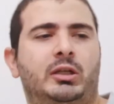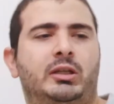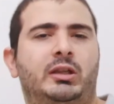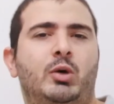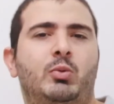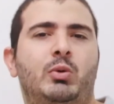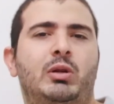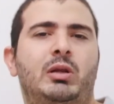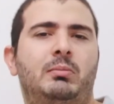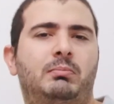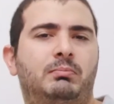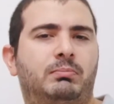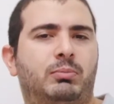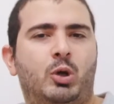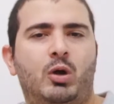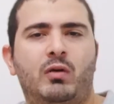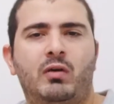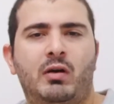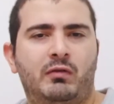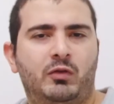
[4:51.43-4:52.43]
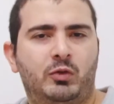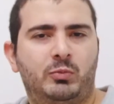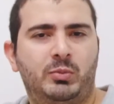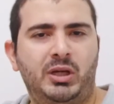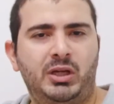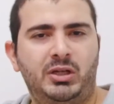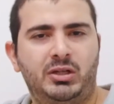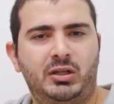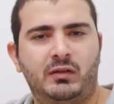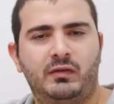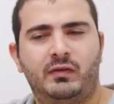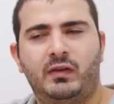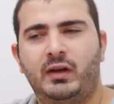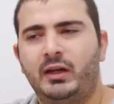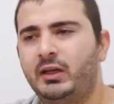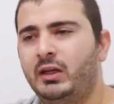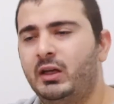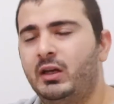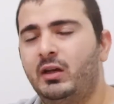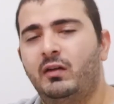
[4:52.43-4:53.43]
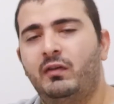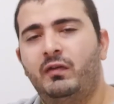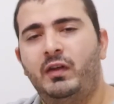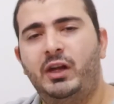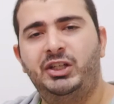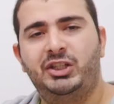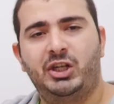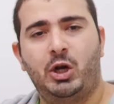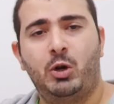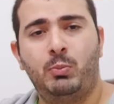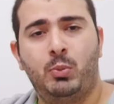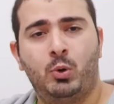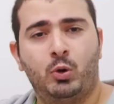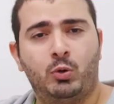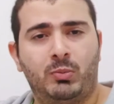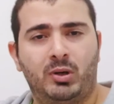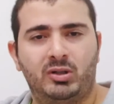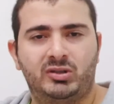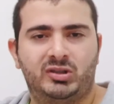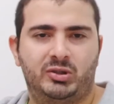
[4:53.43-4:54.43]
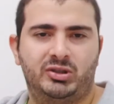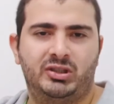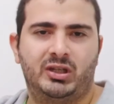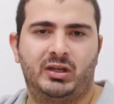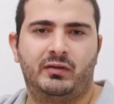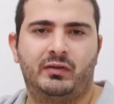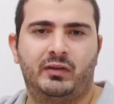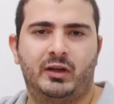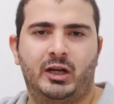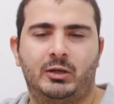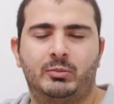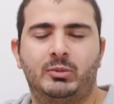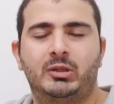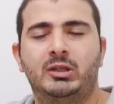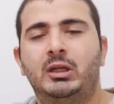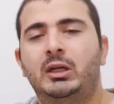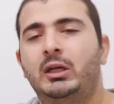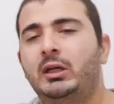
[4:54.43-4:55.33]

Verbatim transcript: Então ele provavelmente ele vai fechar um pouco mais o seu diafragma.